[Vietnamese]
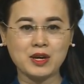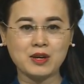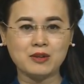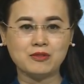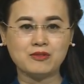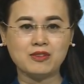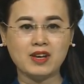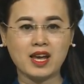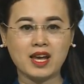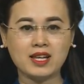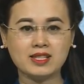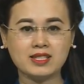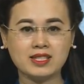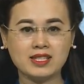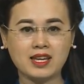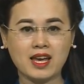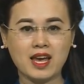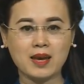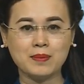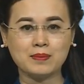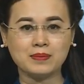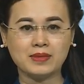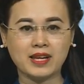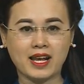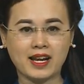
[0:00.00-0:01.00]

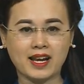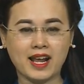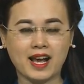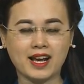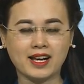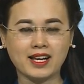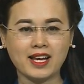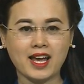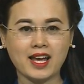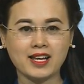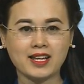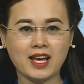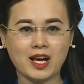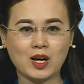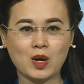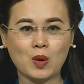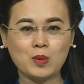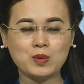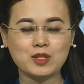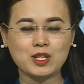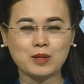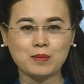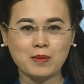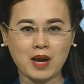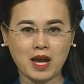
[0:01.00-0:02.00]
VITM Đà Nẵng
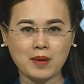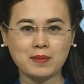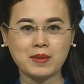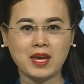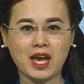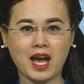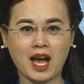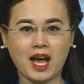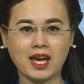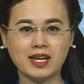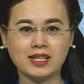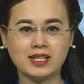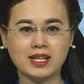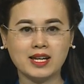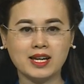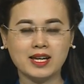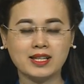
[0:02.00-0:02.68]
2022